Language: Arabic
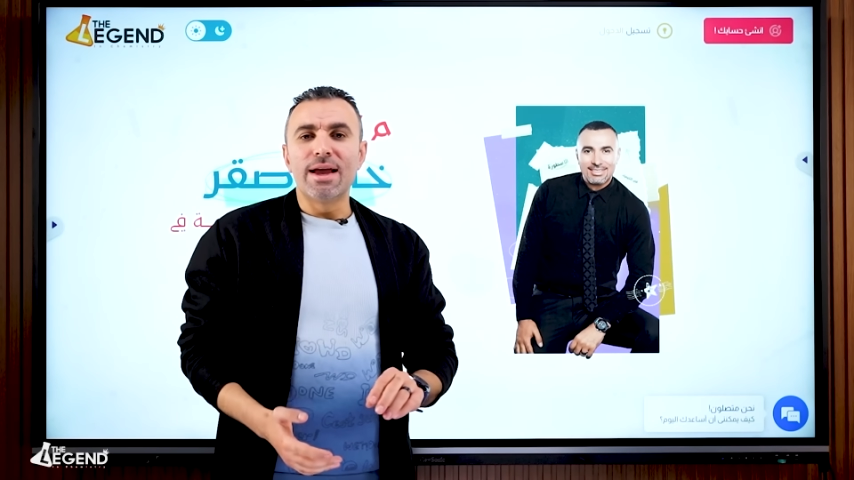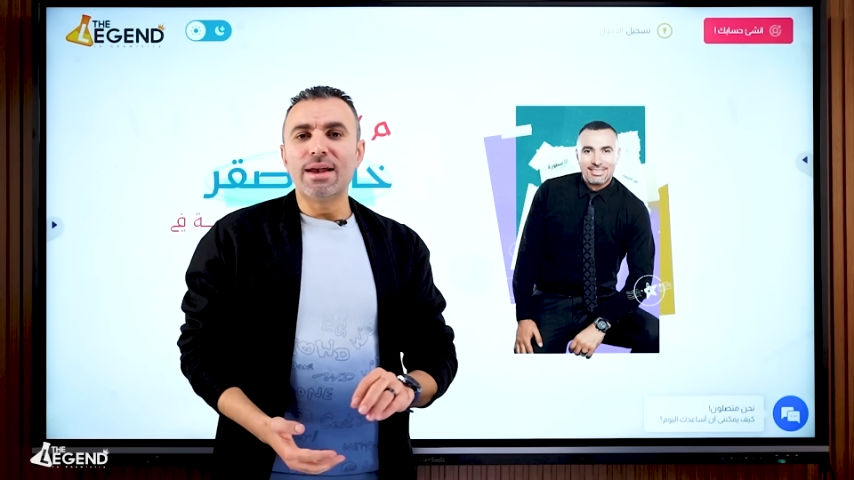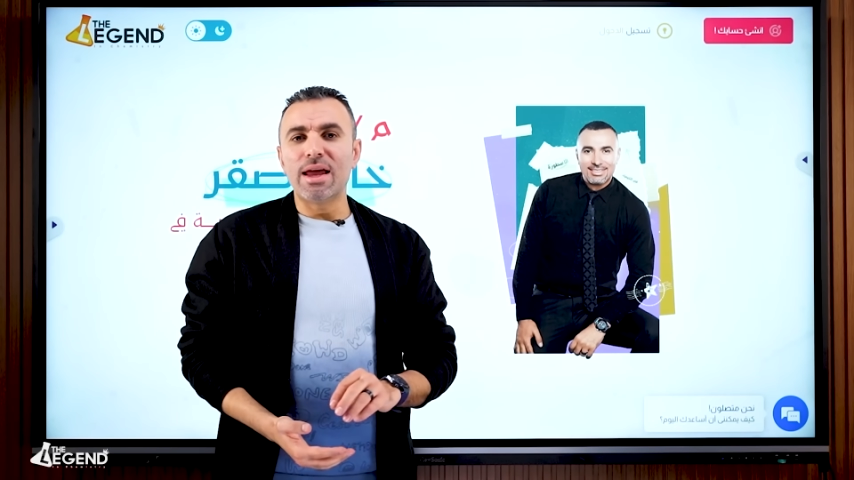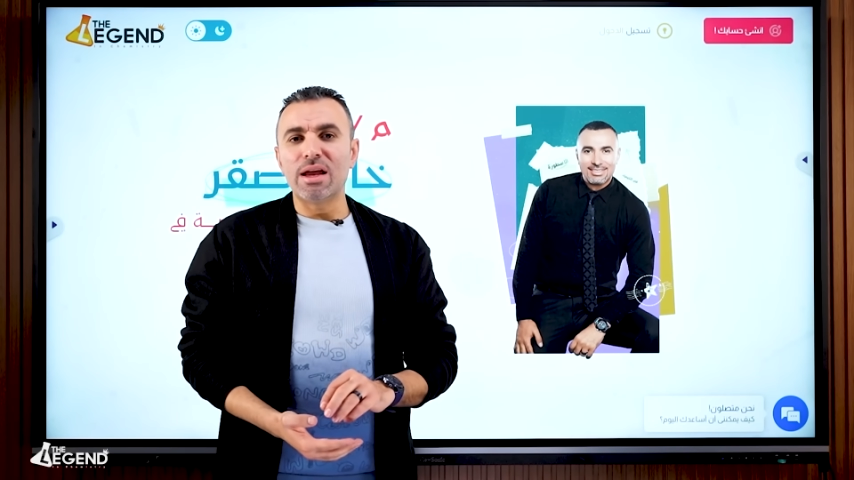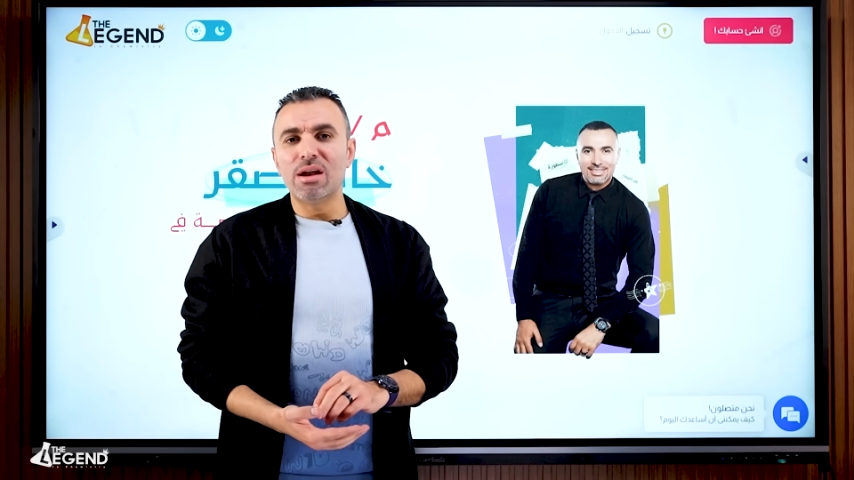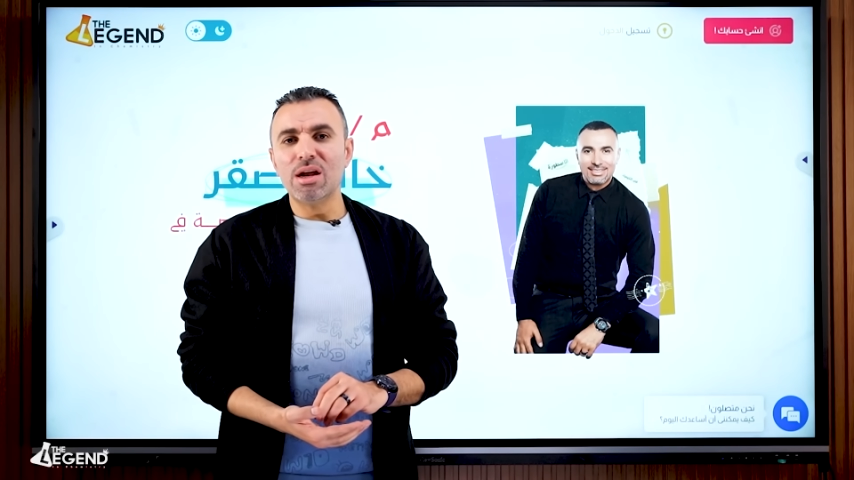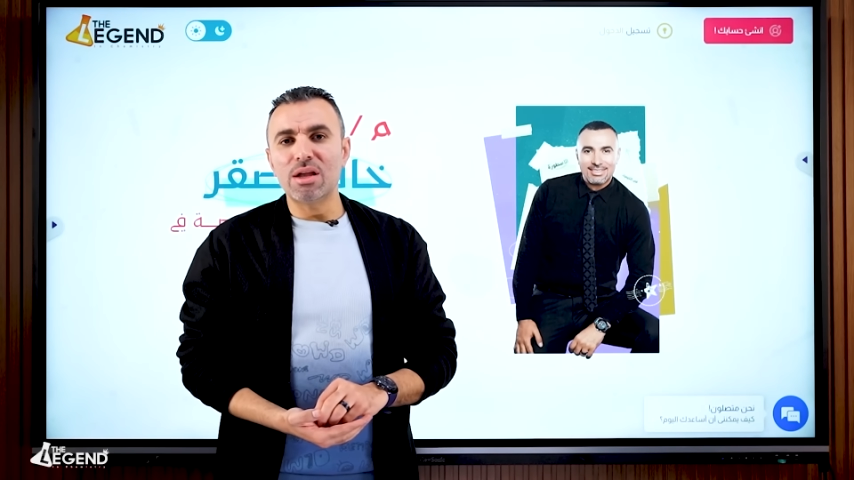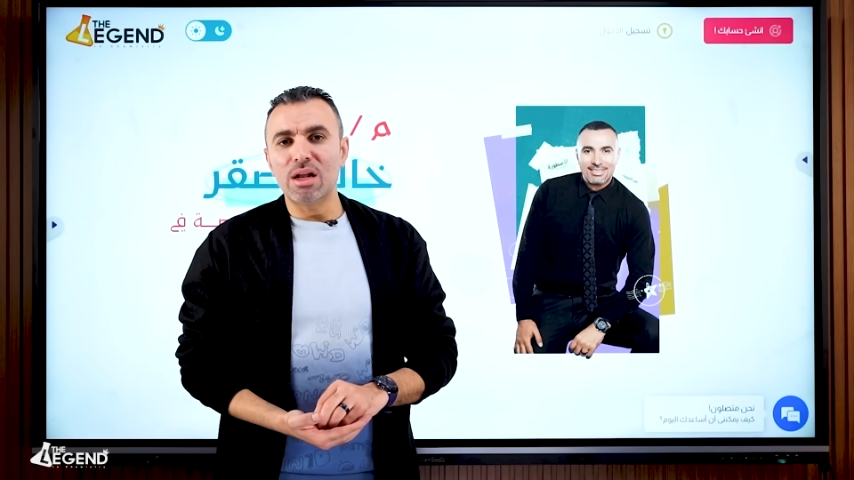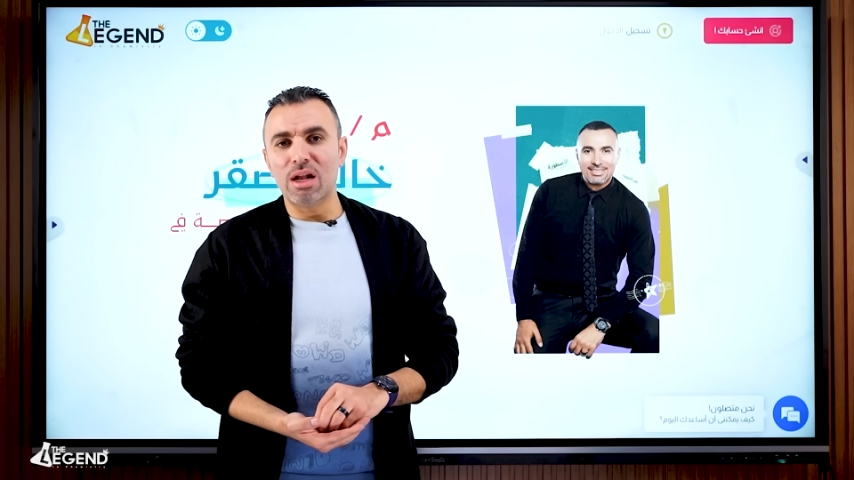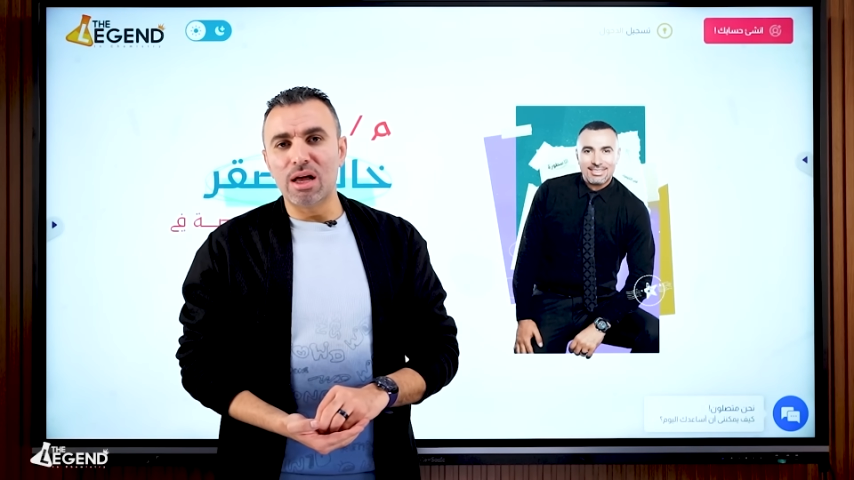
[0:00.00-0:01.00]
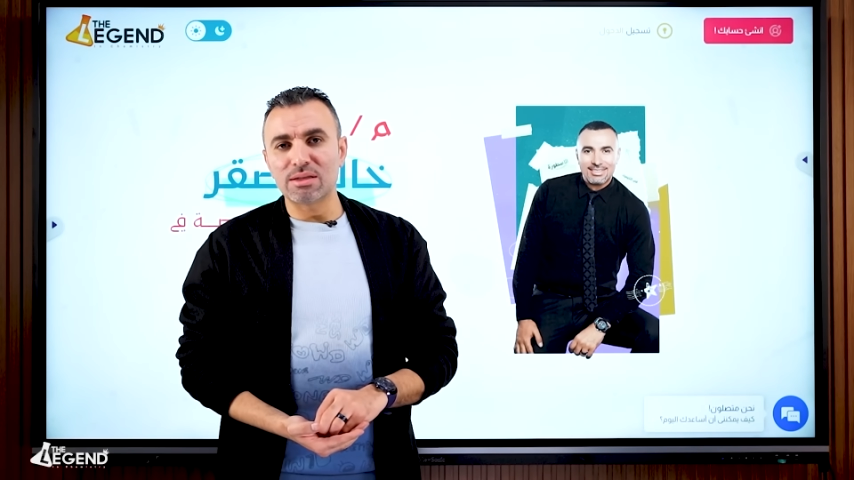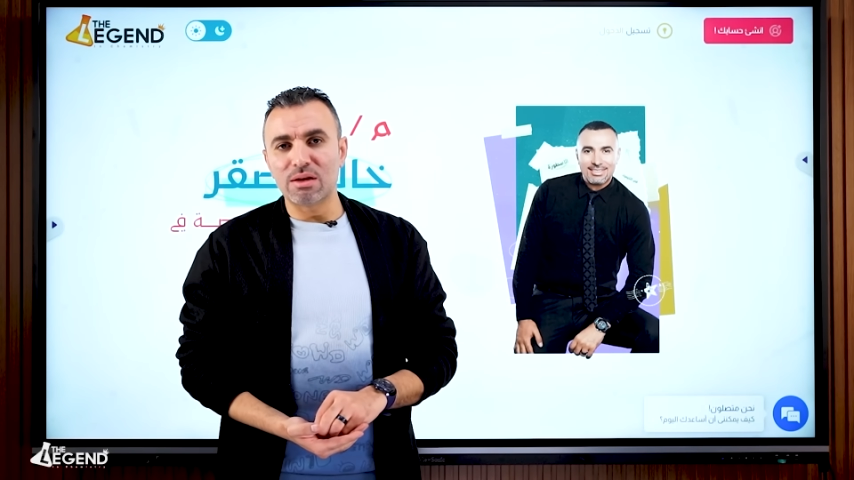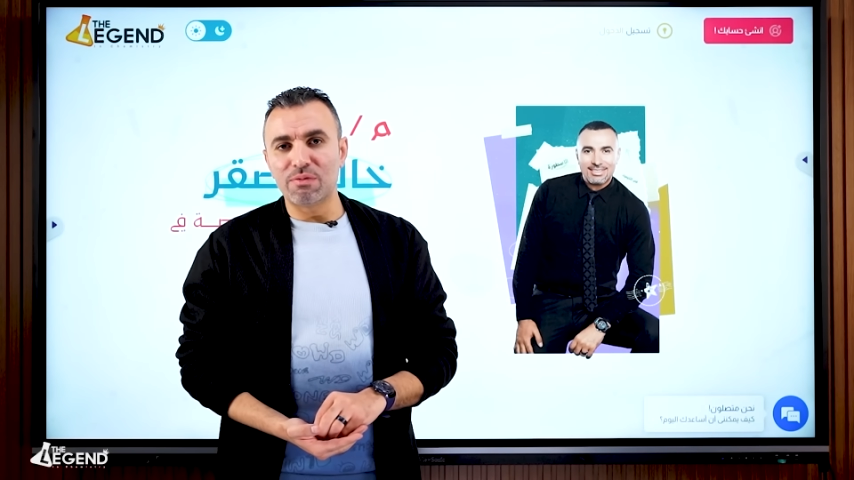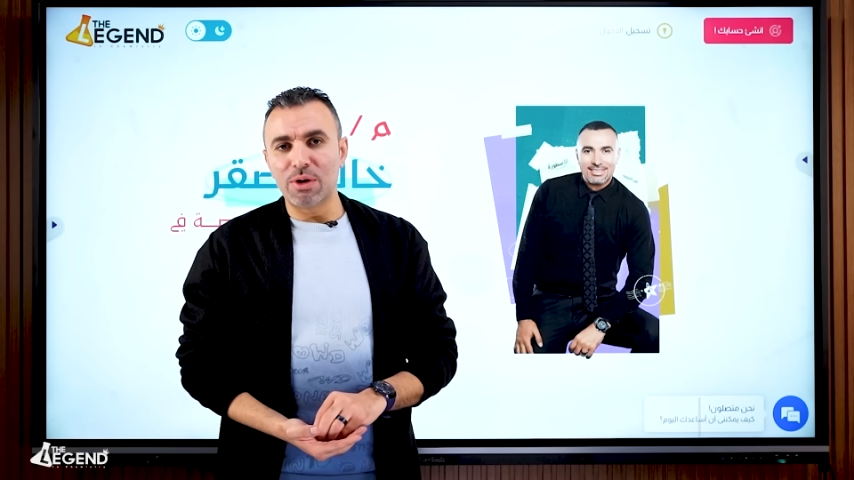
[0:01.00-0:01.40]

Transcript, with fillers: الا ان احنا للاسف